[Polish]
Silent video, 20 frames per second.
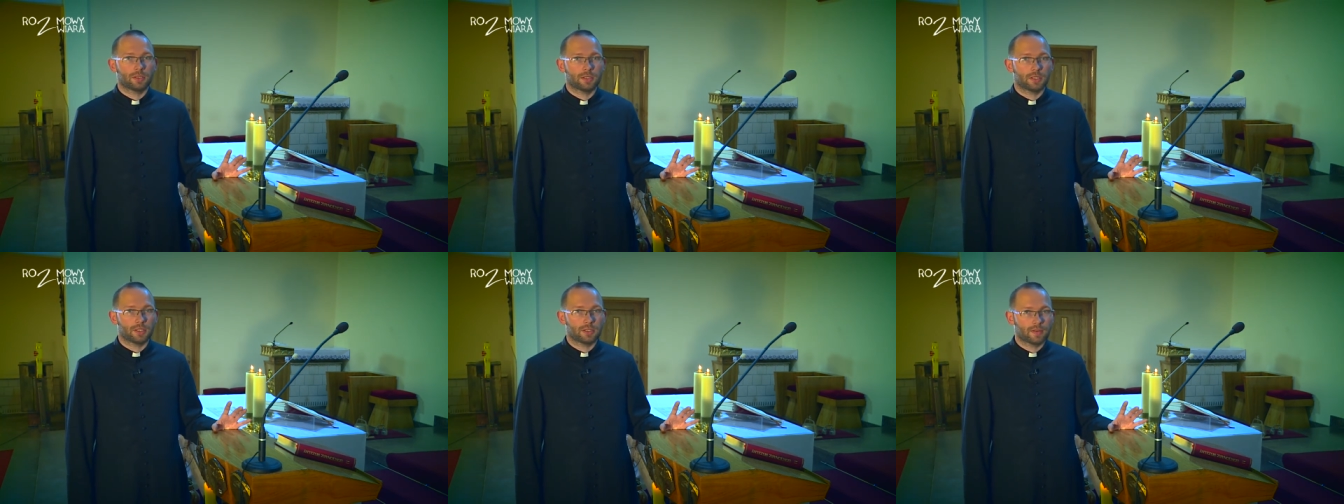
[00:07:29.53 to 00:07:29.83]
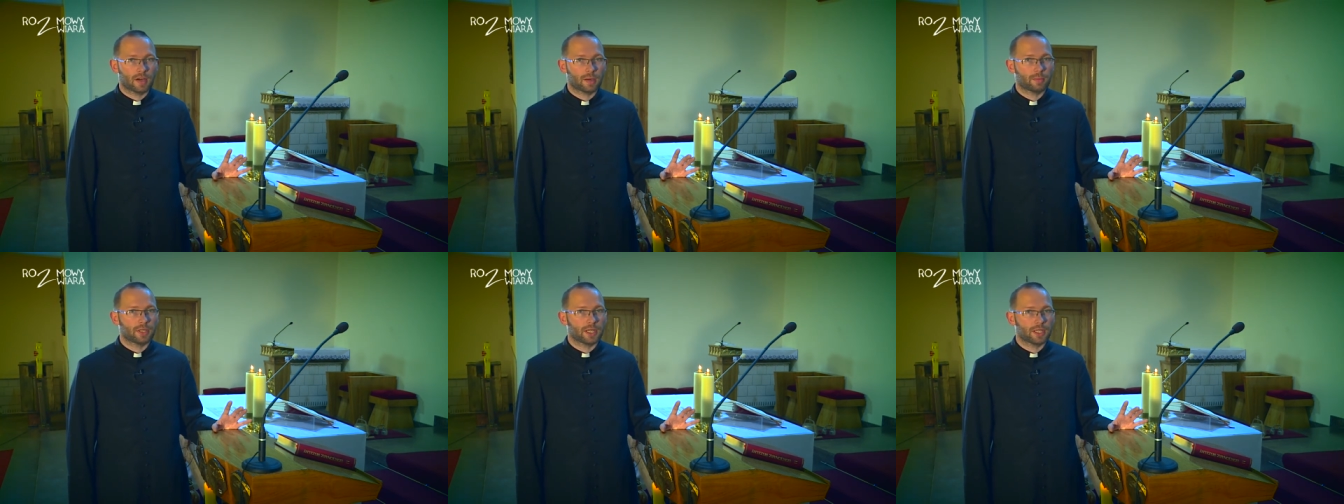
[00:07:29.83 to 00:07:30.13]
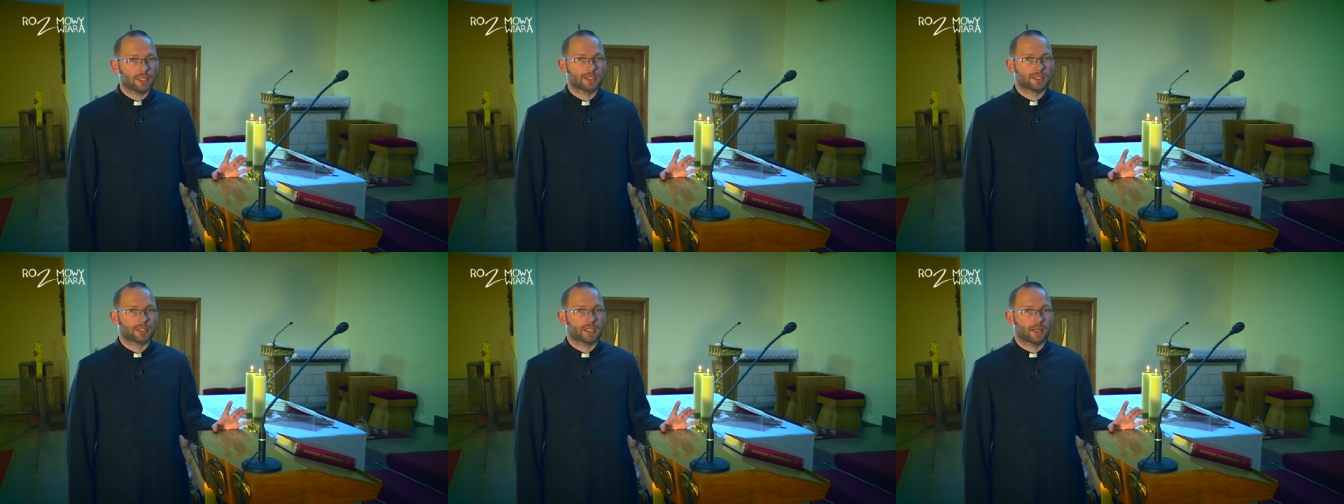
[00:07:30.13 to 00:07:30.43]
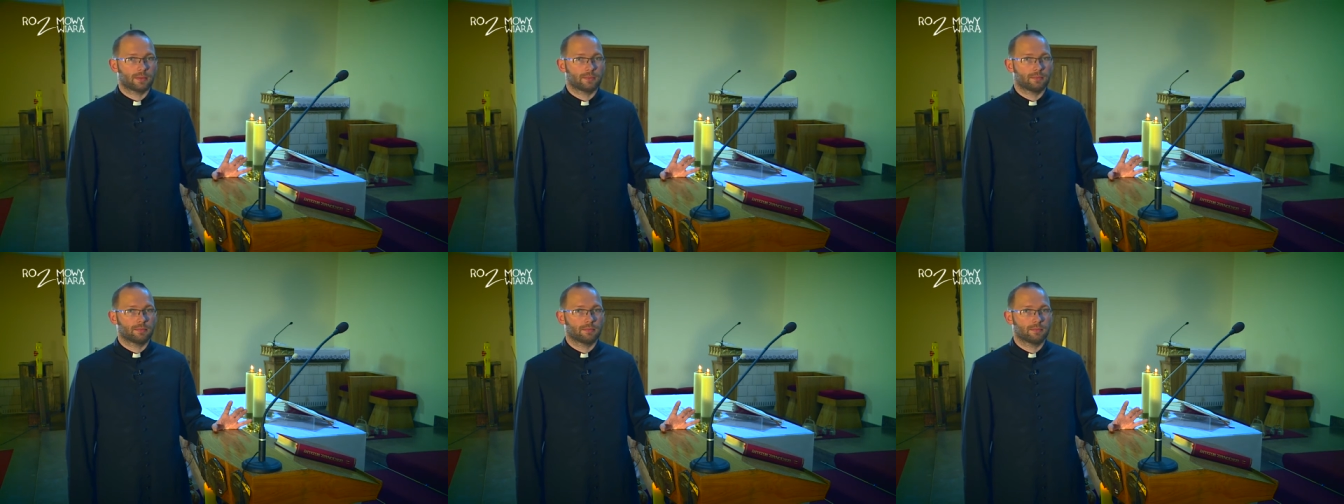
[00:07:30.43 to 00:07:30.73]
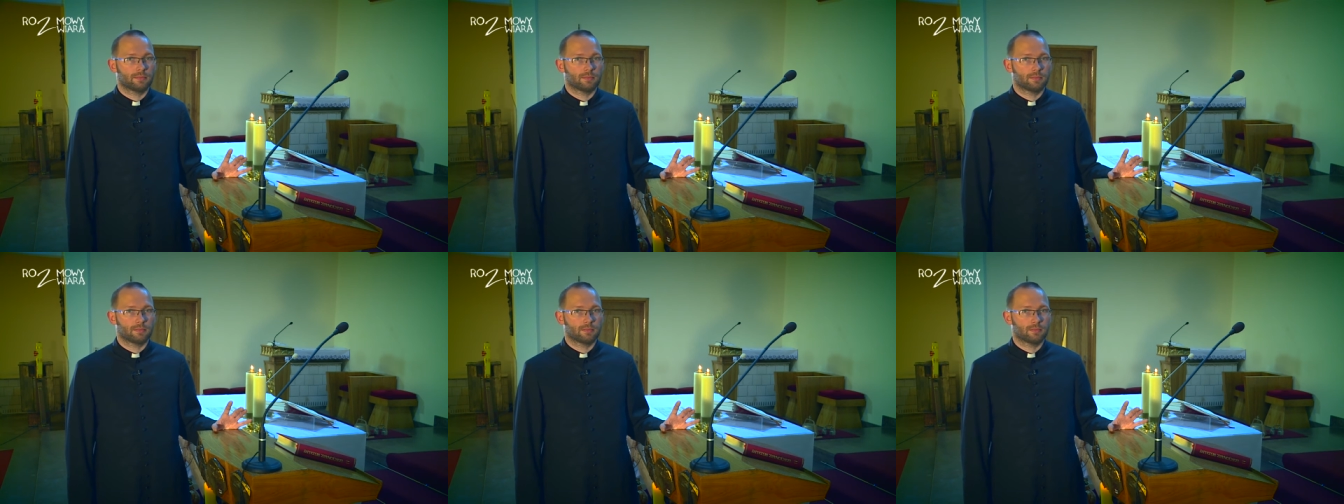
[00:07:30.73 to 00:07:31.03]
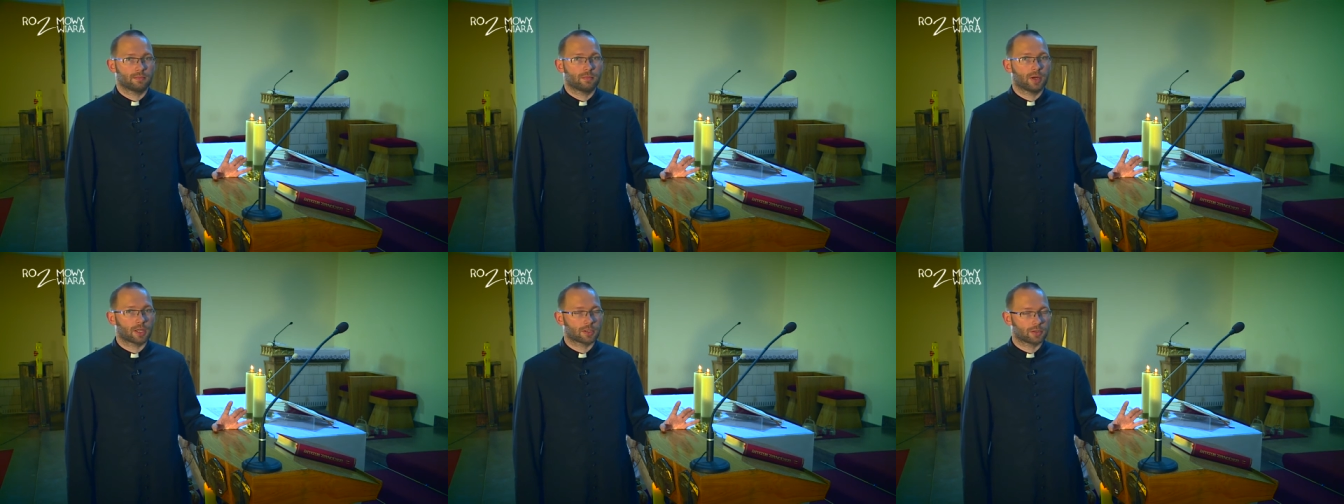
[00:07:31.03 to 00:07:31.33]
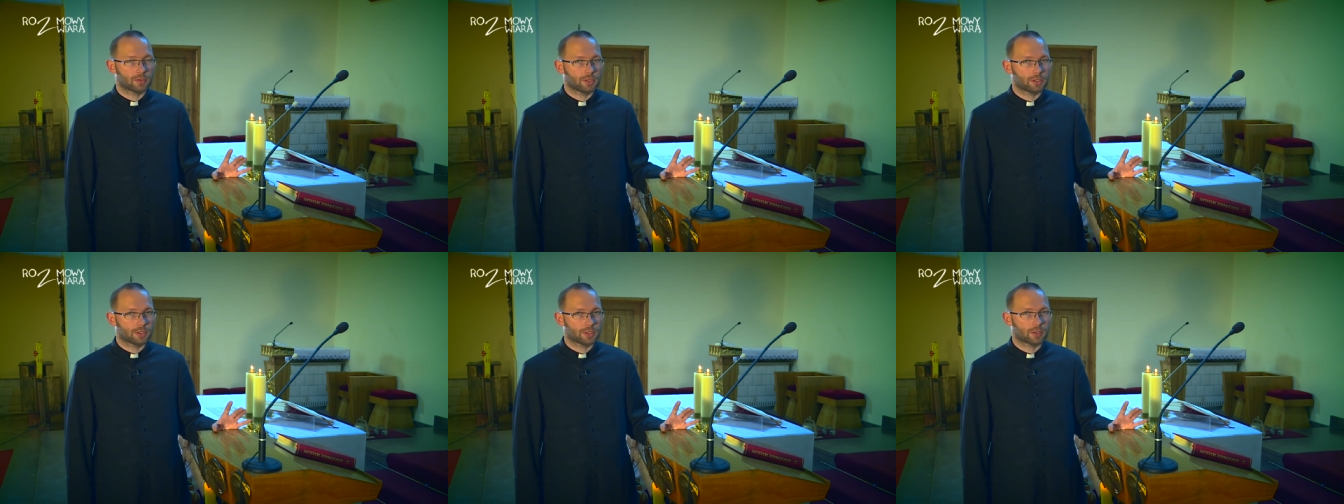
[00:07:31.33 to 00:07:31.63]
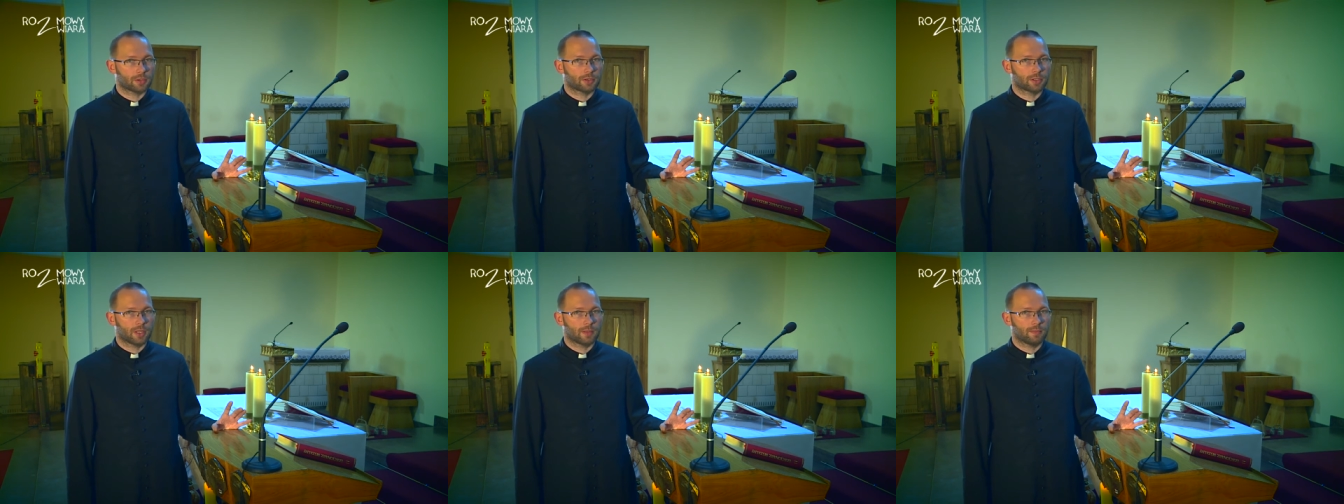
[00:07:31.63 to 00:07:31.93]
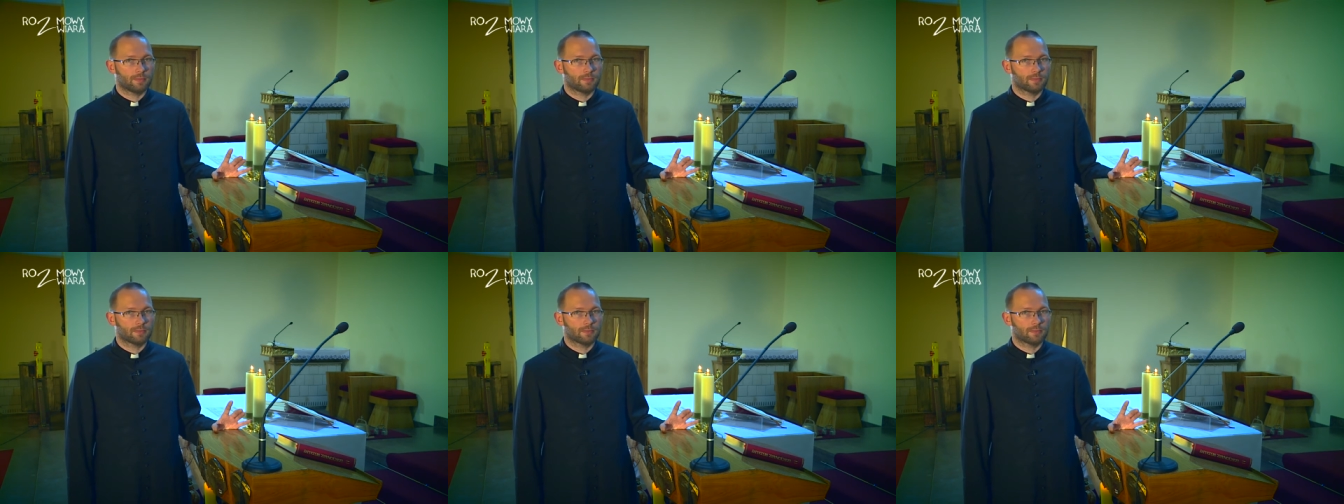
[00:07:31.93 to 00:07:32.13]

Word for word: dwa miejsca bardzo istotne.